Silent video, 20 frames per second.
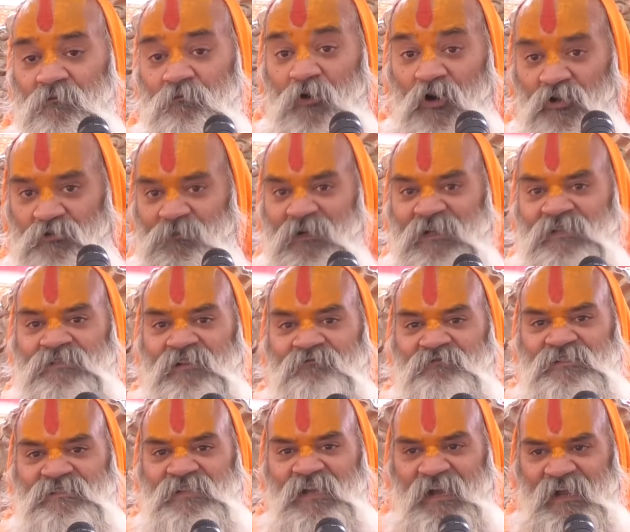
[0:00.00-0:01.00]
बहुत बड़ी
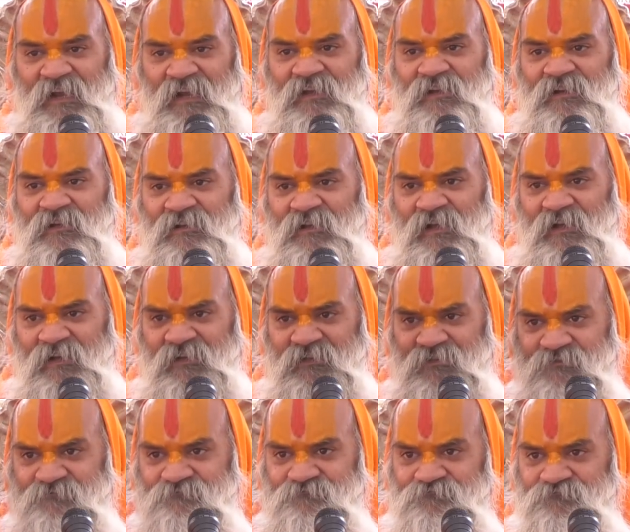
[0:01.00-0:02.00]
समस्या आ रही कि नहीं आ
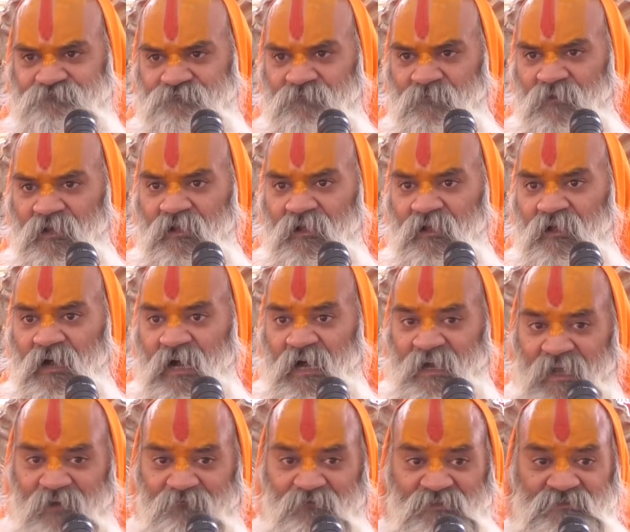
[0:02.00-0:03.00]
रही
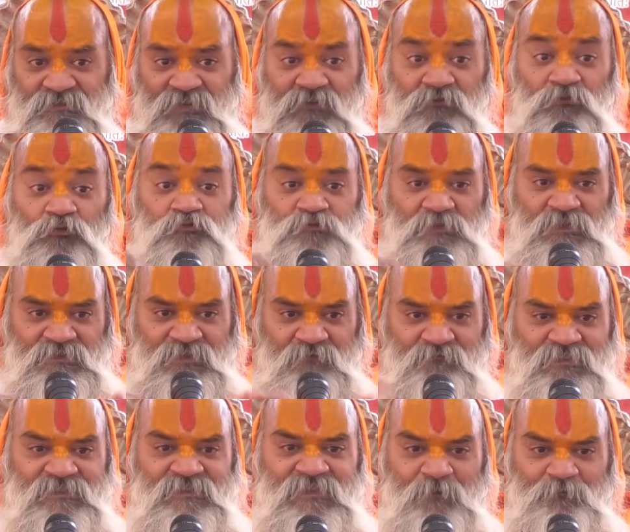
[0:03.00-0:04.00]
अनावश्यक रूप से
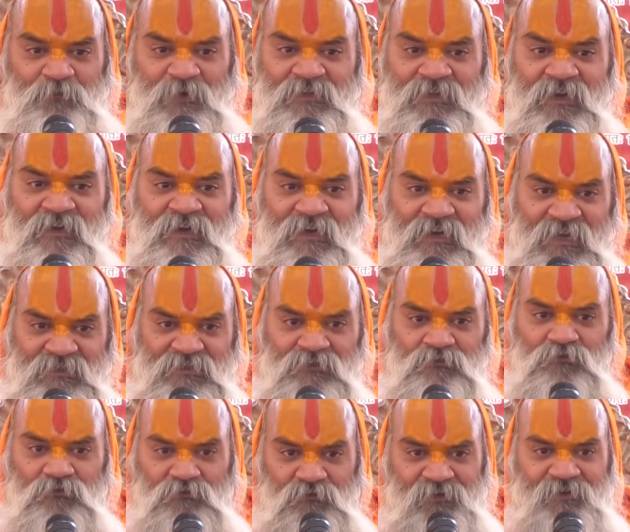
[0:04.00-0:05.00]
समस्या पैदा करा दी
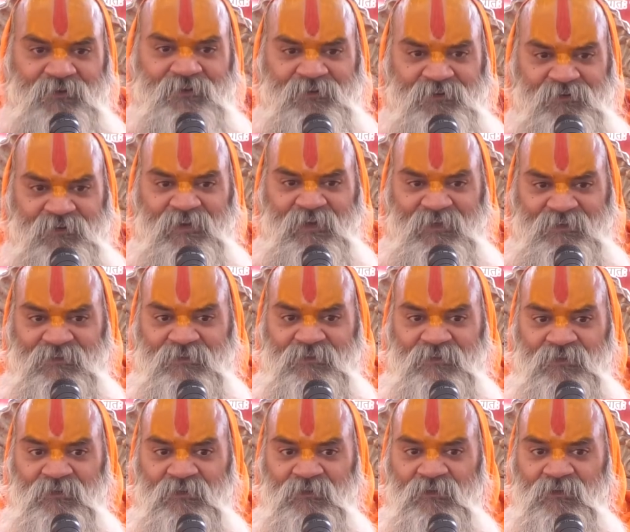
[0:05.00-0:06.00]
लोगों ने कि करा दी
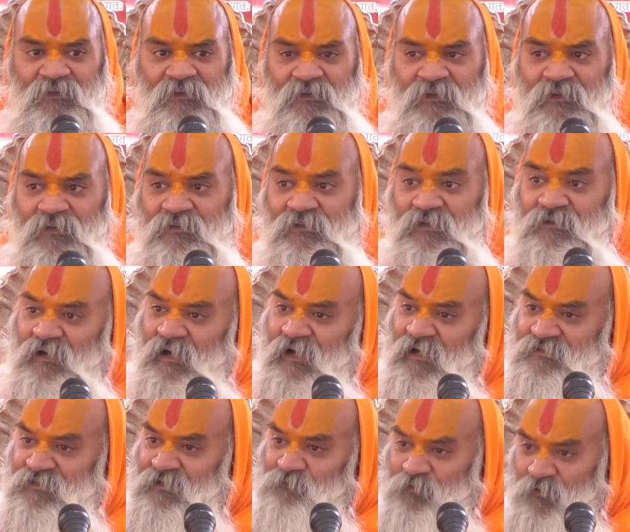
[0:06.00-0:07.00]
ये
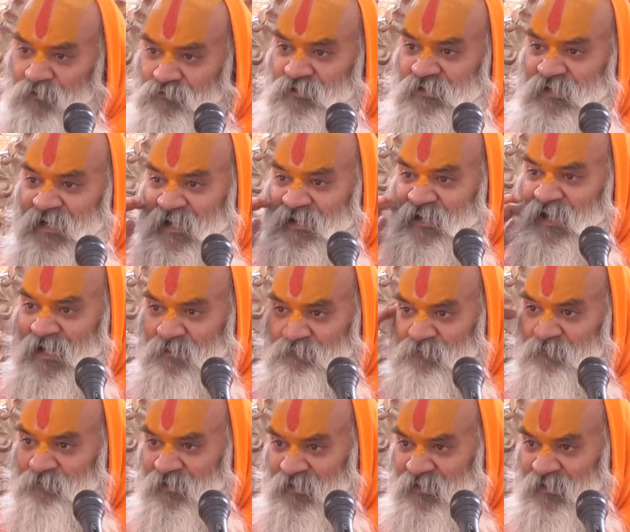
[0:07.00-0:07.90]
कहां से पहुंच गया कान में